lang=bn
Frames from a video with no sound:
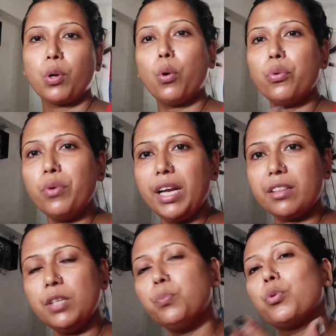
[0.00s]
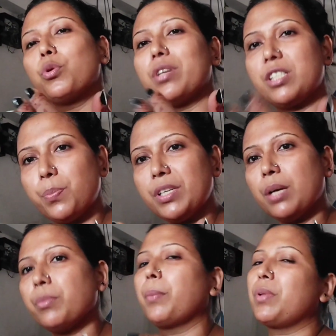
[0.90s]
অন্য একদিন পুরো রেসিপিটা
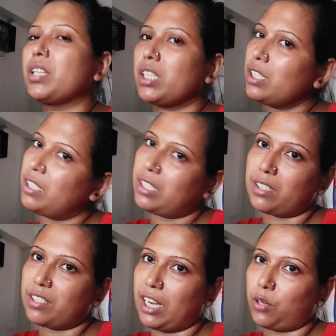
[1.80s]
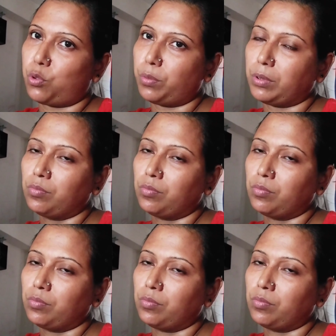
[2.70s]
আমি আপনাদের সাথে ডিটেলস শেয়ার করব।